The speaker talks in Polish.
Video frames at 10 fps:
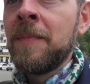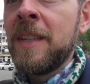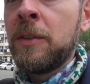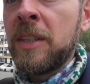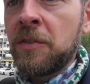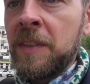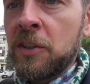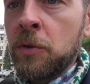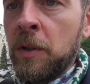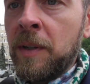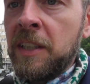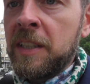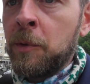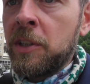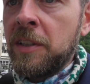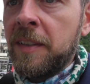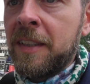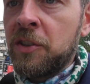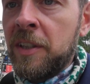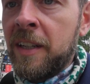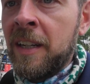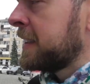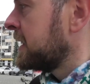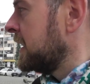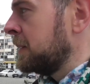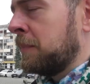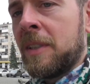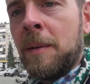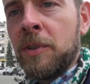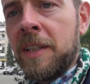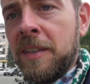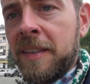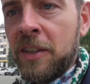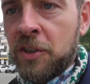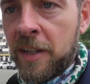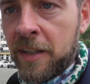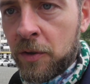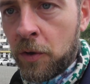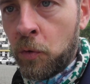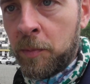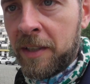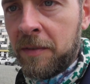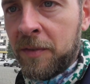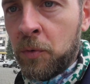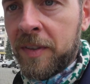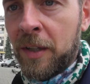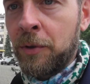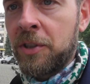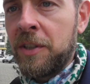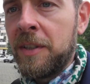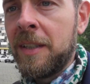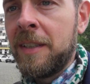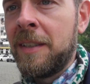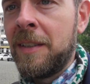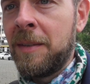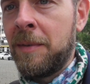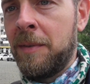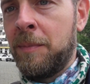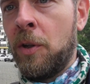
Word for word: I też widać tutaj ładnie te modernistyczne, e, te modernistyczne kolumny wzdłuż całości e,